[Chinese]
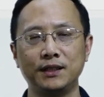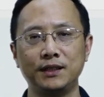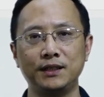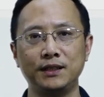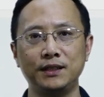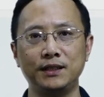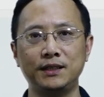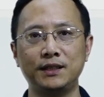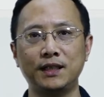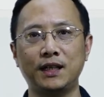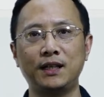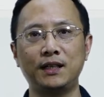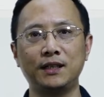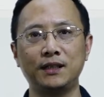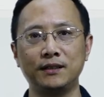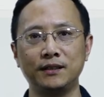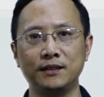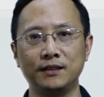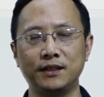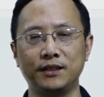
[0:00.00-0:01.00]
一加二
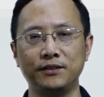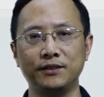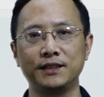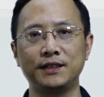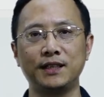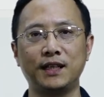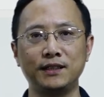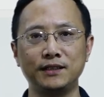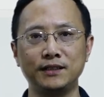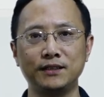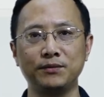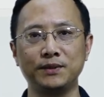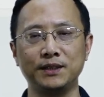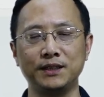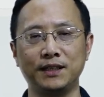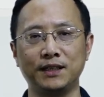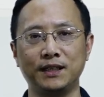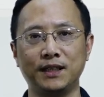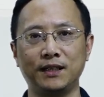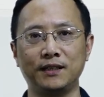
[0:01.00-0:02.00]
等于三”这么
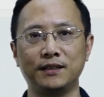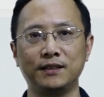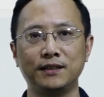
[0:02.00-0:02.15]
简单。